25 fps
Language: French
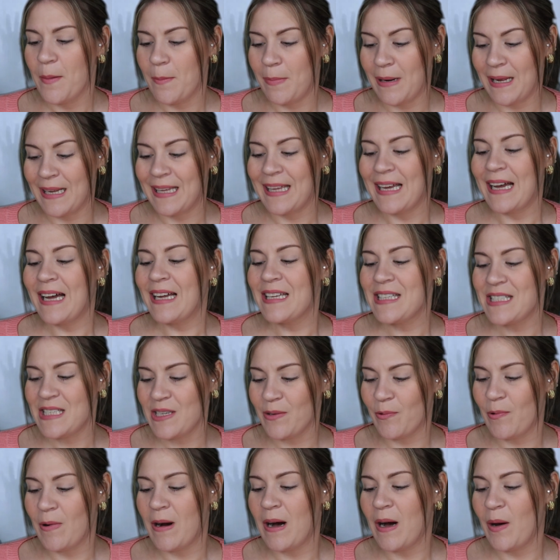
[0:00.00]
placard,
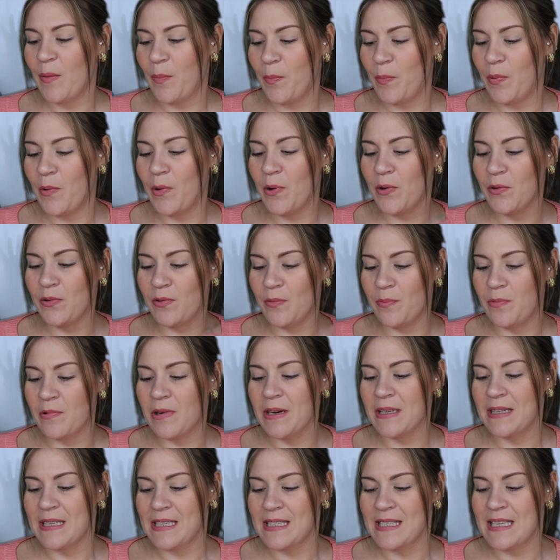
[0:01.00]
tiroir, porte,
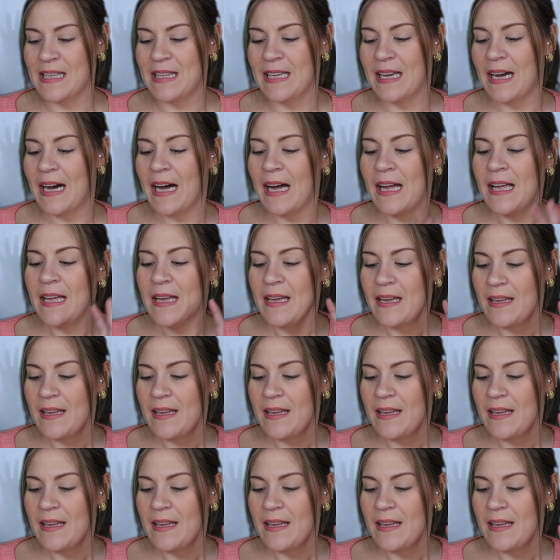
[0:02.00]
boîte, etc.